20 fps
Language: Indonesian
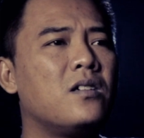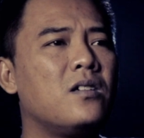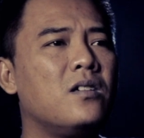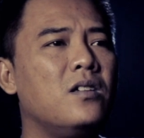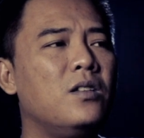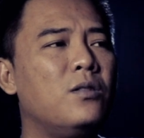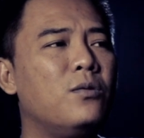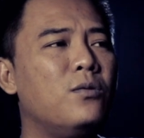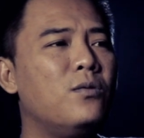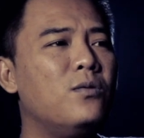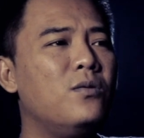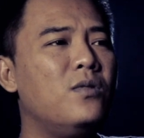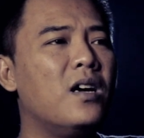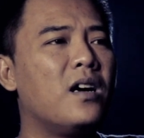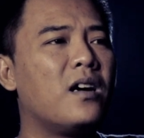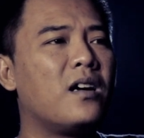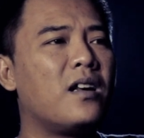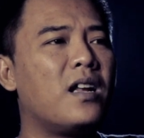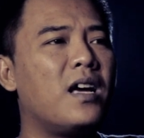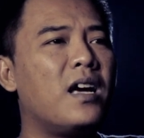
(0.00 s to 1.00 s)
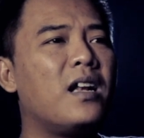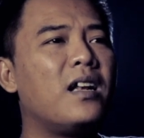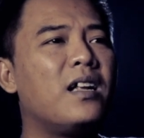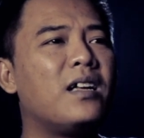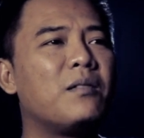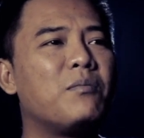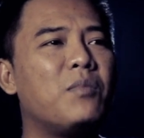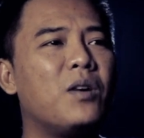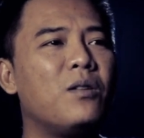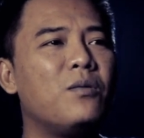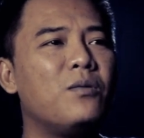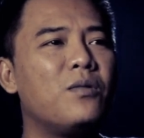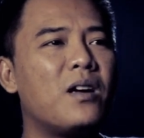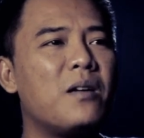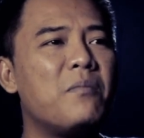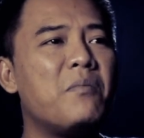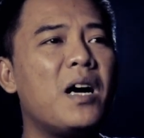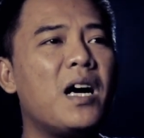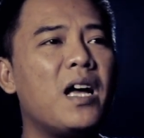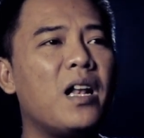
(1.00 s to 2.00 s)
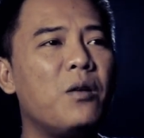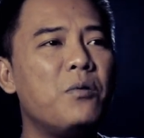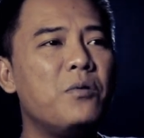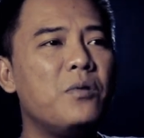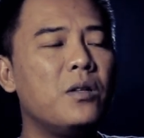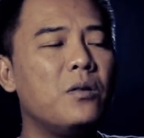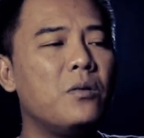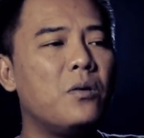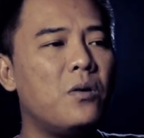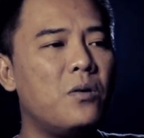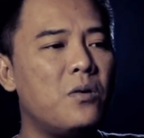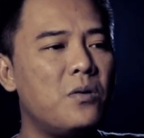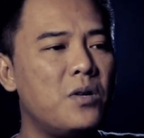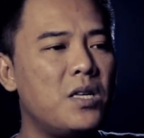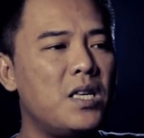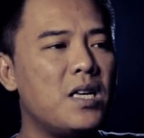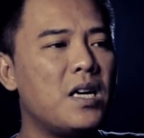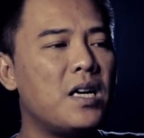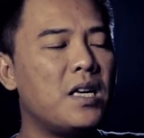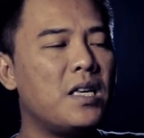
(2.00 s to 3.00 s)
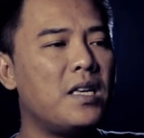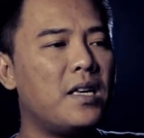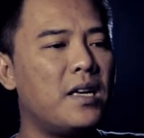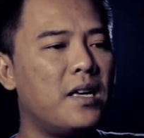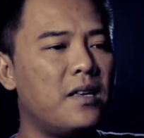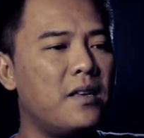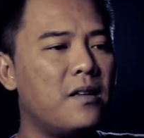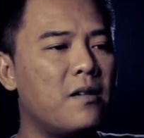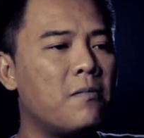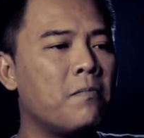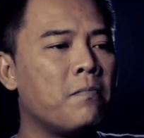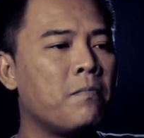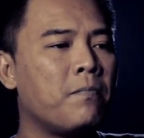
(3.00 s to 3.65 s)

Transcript: itu ngundang lalat Pak Lurah malu gitu oh iya iya iya